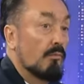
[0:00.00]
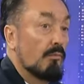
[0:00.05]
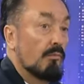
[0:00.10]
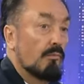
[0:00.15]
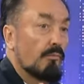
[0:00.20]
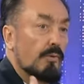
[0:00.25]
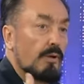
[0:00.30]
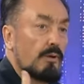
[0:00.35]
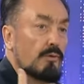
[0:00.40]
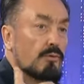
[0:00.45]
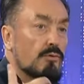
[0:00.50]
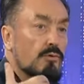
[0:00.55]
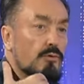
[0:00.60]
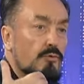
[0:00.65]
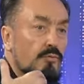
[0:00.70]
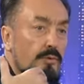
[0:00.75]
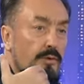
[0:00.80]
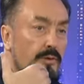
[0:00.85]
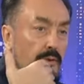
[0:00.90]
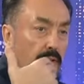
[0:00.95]
ve yüz
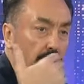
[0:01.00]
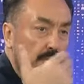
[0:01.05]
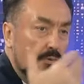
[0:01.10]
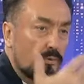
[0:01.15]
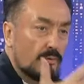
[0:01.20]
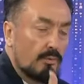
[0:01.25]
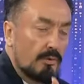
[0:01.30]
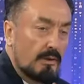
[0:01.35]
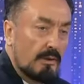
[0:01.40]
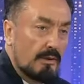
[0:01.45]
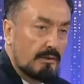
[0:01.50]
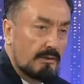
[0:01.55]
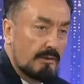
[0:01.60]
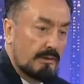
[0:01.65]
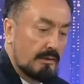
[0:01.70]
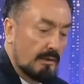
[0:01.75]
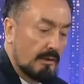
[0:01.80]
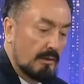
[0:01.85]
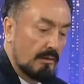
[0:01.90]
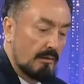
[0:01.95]
binlerce
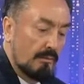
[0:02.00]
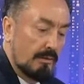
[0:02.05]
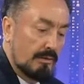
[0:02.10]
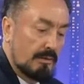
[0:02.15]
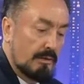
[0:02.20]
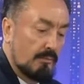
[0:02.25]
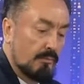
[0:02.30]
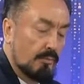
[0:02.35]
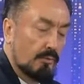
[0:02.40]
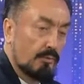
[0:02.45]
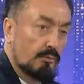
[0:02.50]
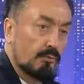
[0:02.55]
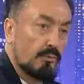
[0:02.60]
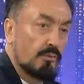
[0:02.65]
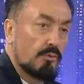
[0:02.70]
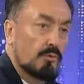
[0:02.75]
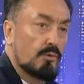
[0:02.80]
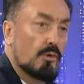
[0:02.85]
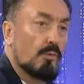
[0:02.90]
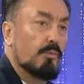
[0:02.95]
üyesine mesela bu dünkü
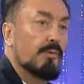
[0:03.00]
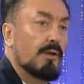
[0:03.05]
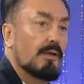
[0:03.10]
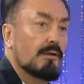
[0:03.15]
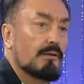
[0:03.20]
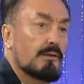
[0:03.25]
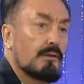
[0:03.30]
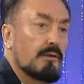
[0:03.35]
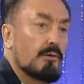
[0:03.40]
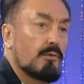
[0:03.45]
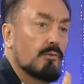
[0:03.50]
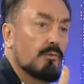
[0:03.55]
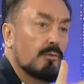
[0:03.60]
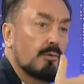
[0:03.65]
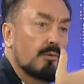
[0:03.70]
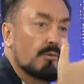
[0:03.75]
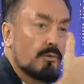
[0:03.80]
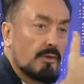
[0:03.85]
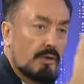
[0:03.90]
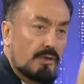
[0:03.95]
toplantıyı
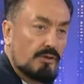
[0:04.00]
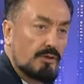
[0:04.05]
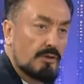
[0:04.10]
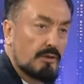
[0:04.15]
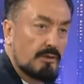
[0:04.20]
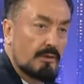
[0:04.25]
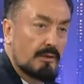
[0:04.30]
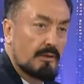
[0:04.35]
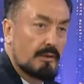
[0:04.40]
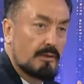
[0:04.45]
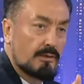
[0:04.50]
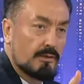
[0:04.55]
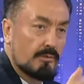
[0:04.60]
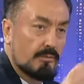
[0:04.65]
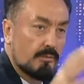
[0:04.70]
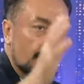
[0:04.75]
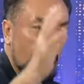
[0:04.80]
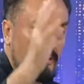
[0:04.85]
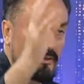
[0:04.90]
ulaştırdılar. Şimdi beş